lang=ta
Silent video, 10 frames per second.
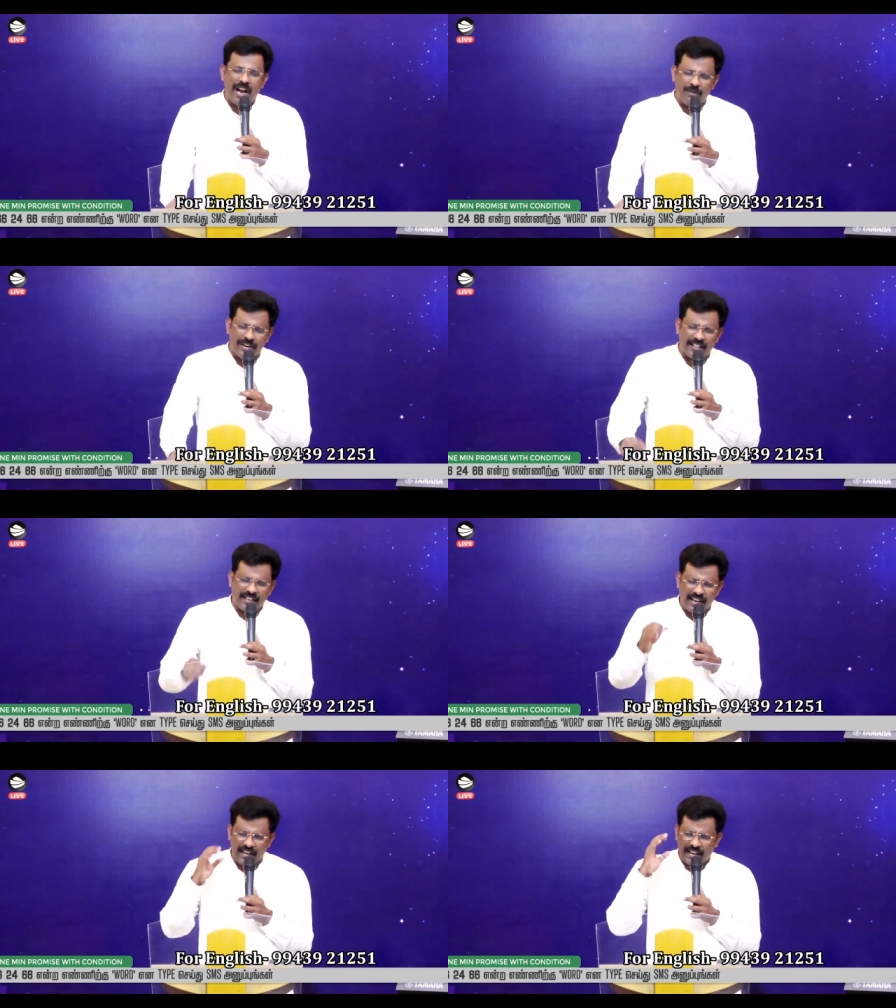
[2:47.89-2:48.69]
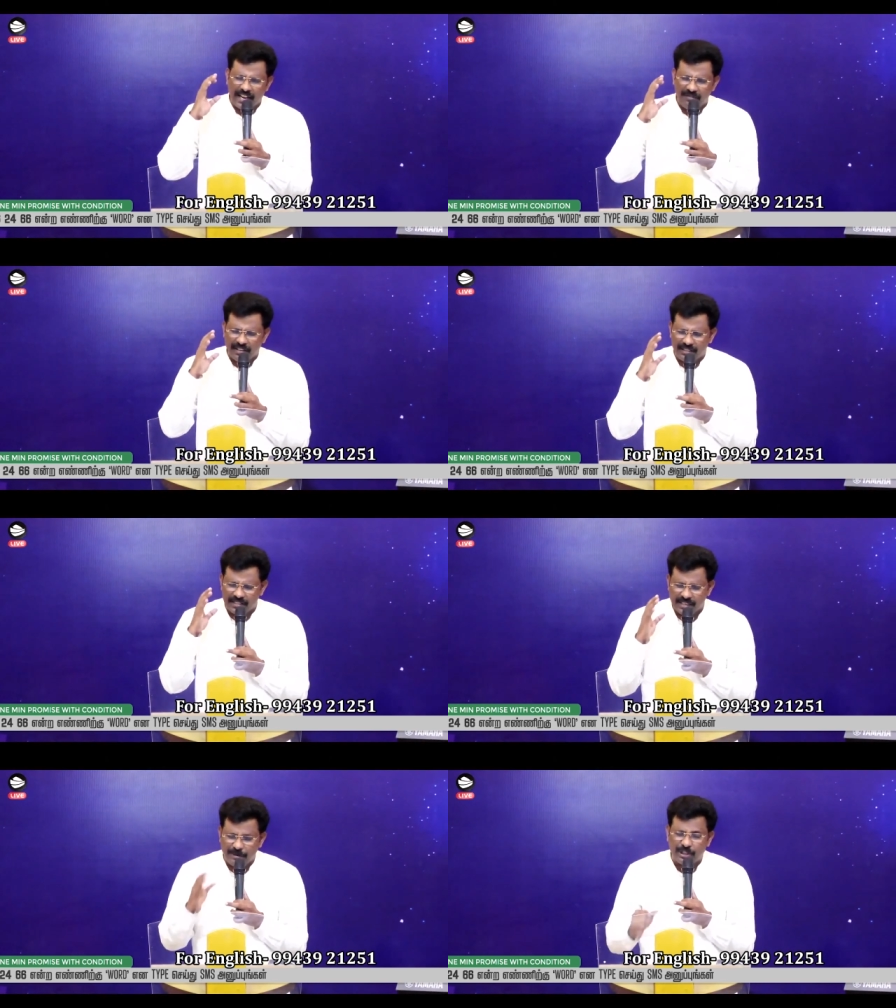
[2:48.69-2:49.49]
அவருடைய தலையில் கை வைத்து
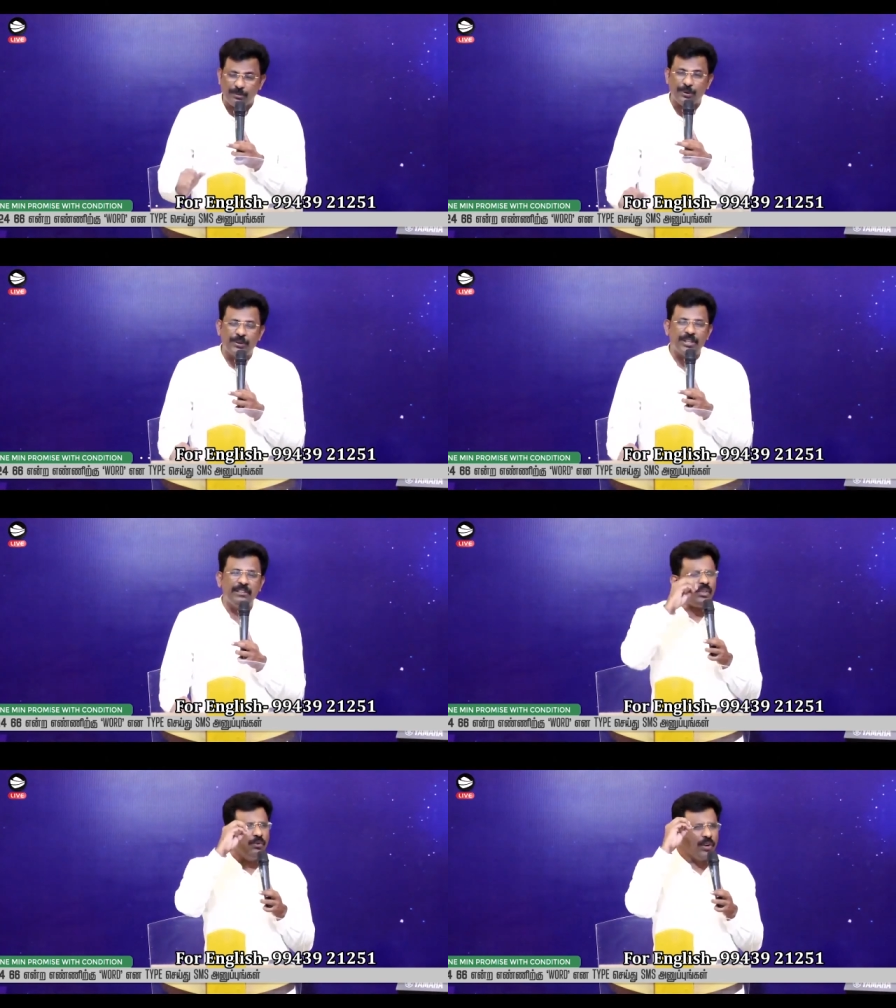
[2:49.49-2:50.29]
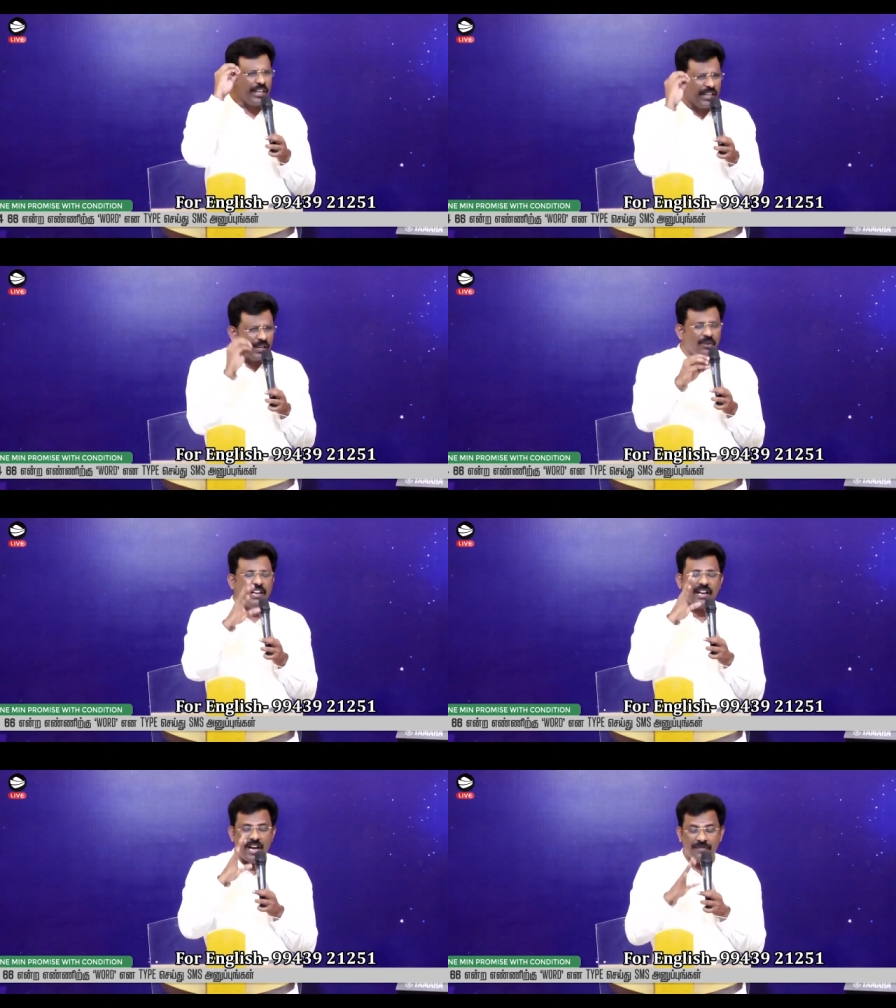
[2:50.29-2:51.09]
ஜபித்த போது ஒரு
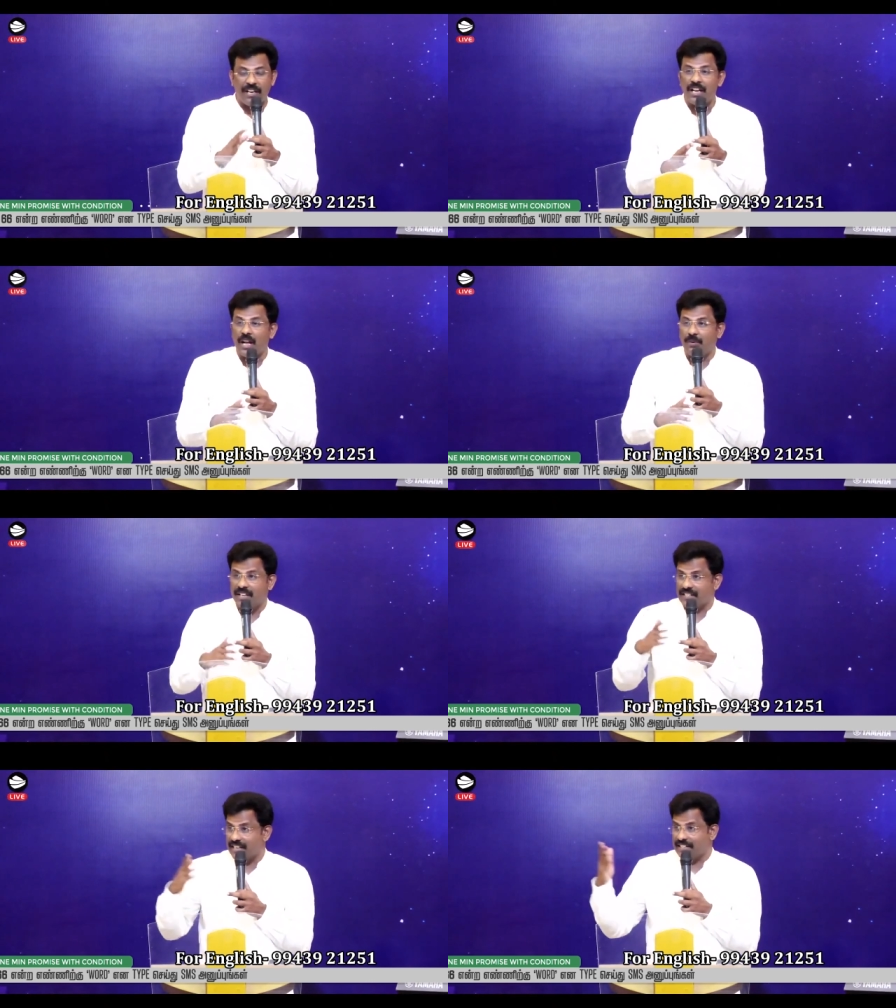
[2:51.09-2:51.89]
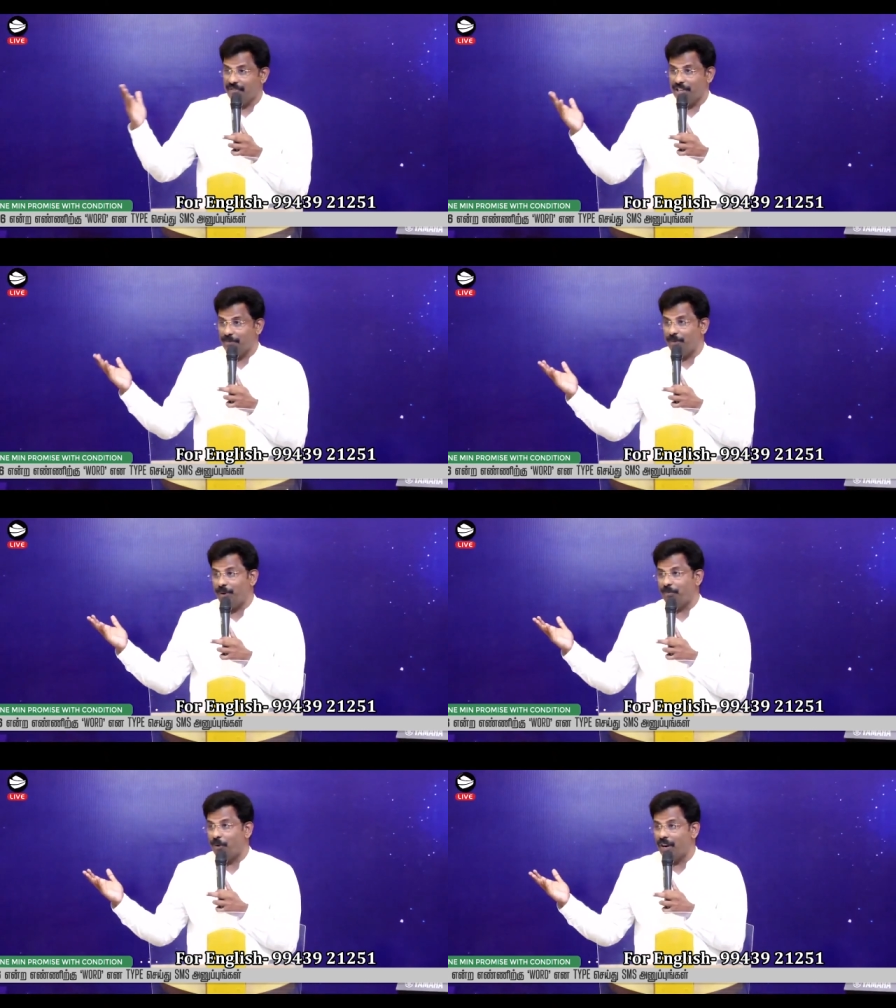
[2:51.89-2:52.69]
இருளின் ஆவி அவருடைய சிரசை விட்டு போ
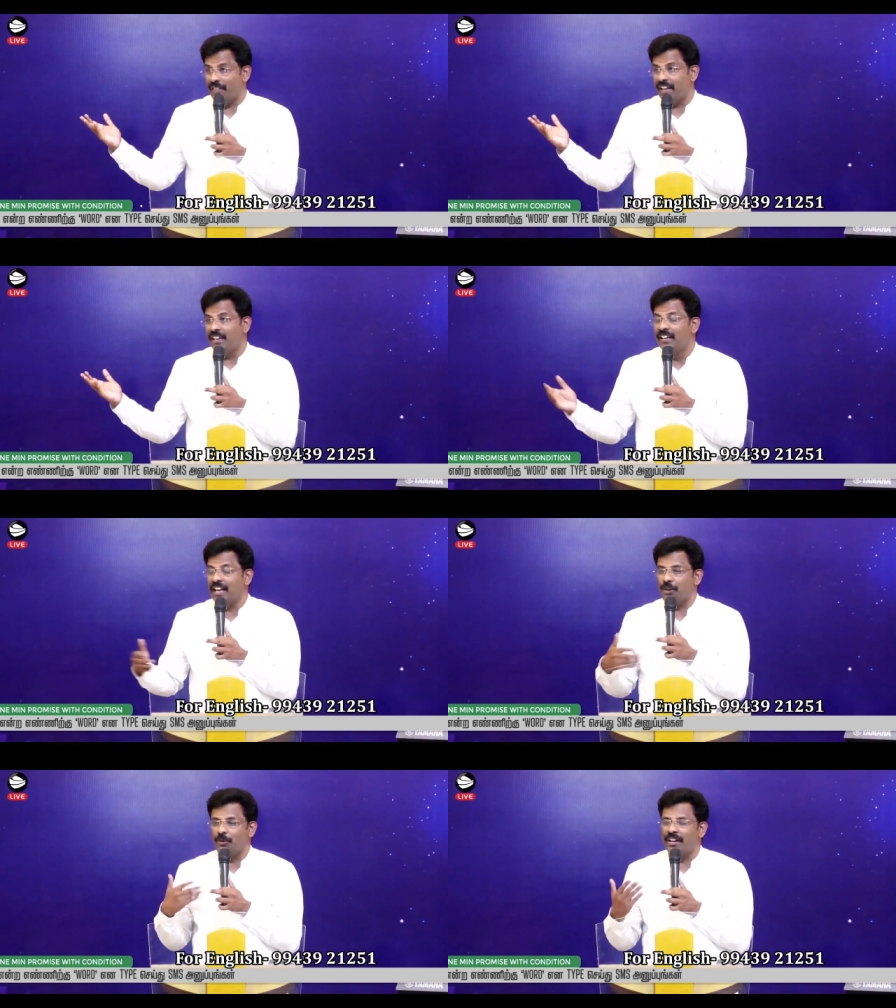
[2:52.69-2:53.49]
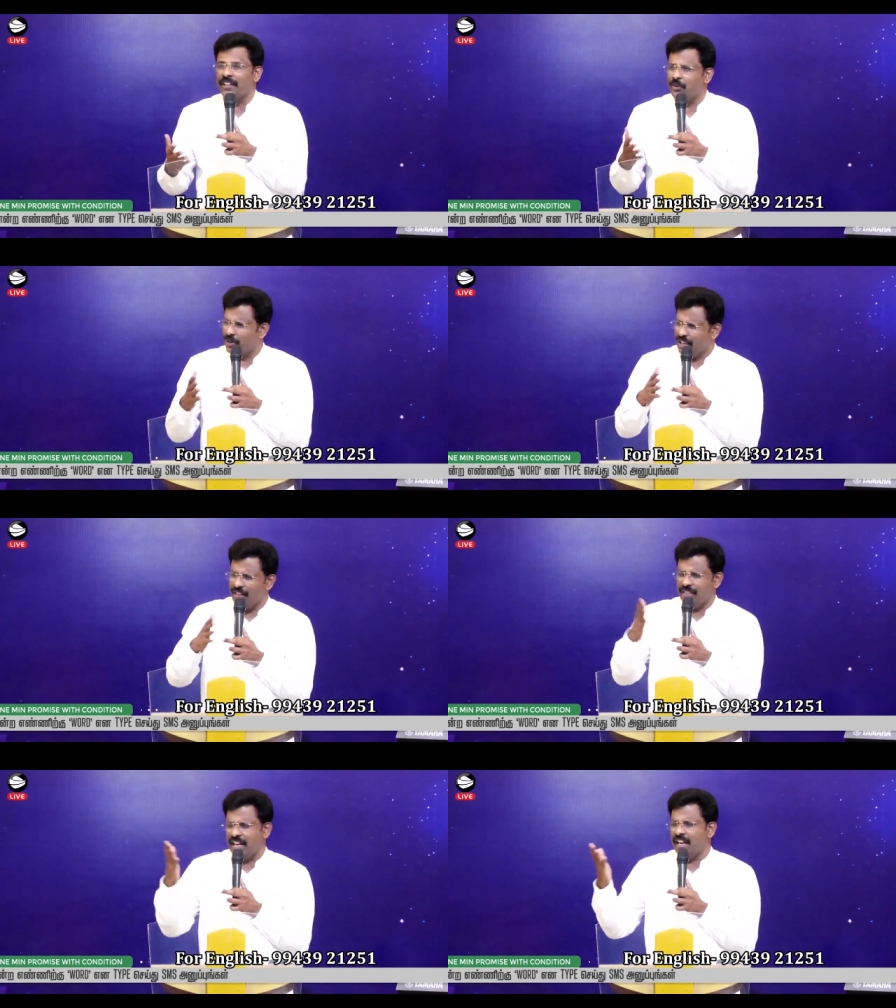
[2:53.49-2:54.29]
போனதை நான் உணர்ந்தேன் ஒரு
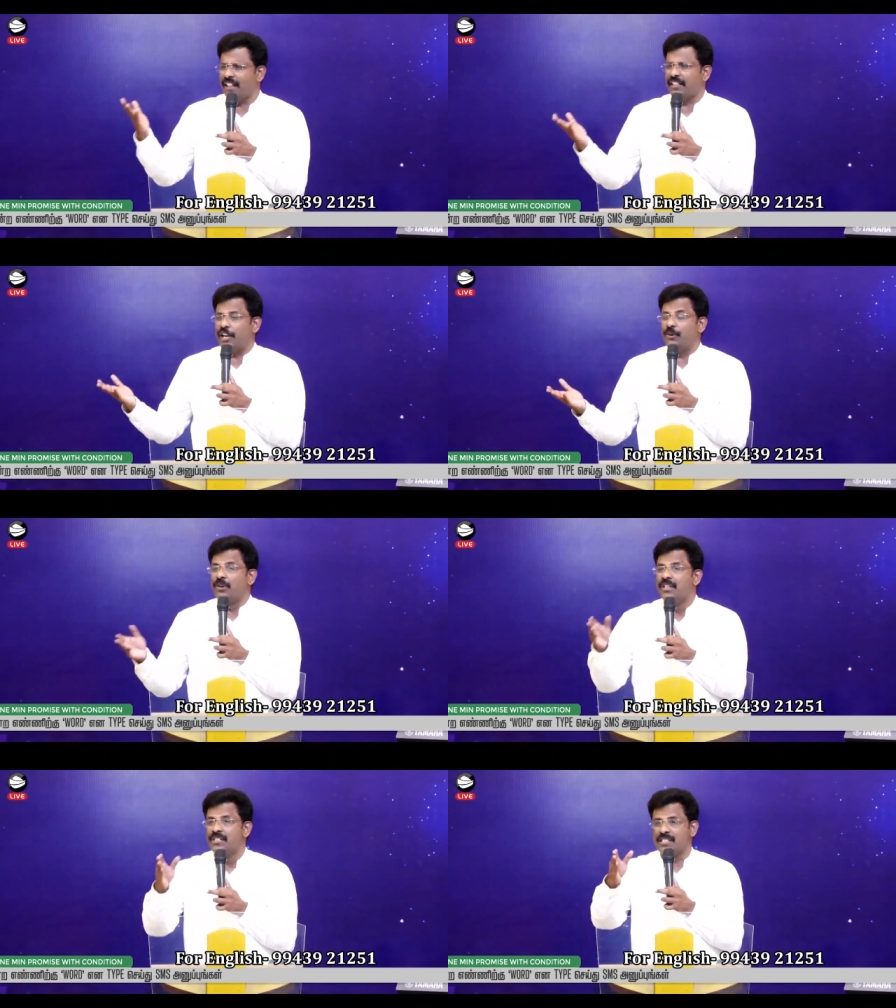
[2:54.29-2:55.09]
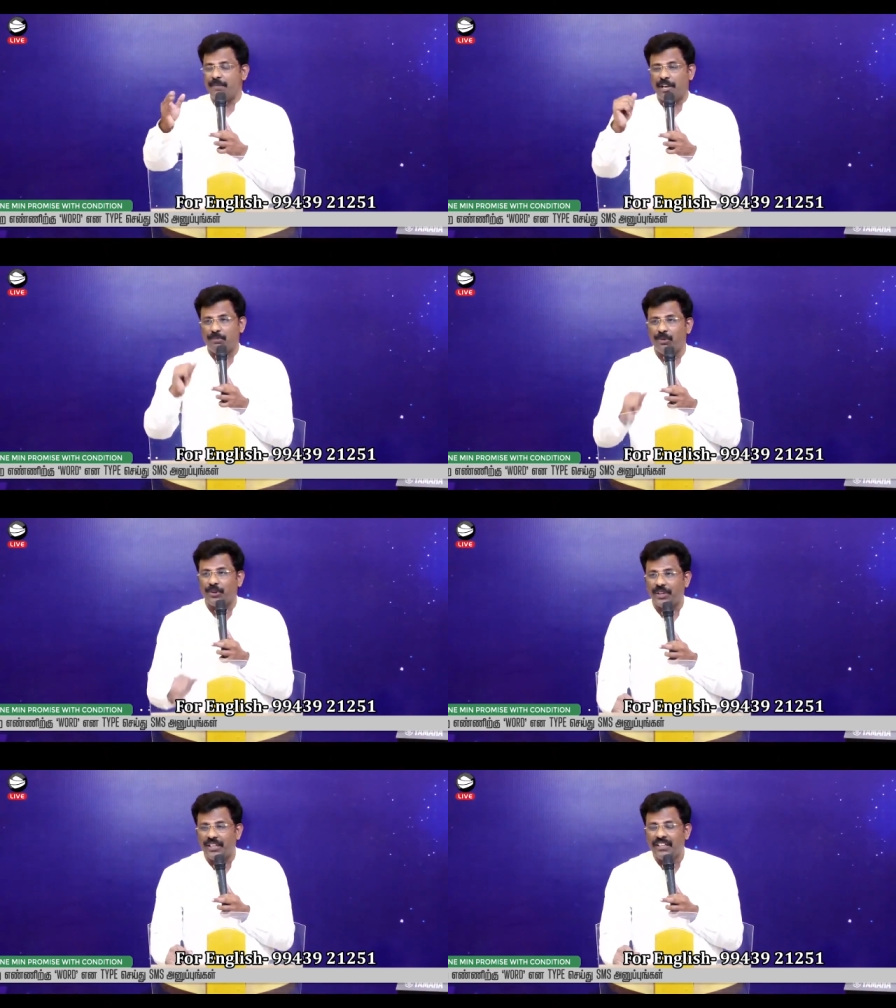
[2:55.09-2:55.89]
அது நல்லா தெரியும் ஜபிக்கும்
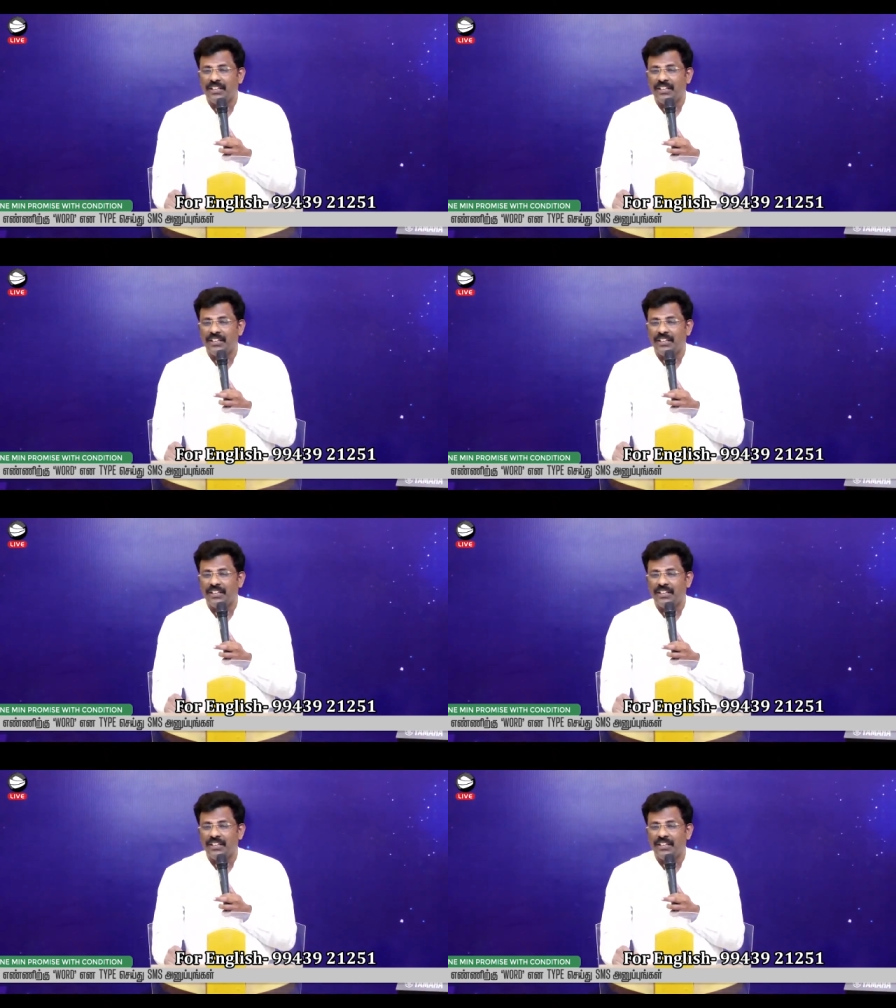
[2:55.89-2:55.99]
போது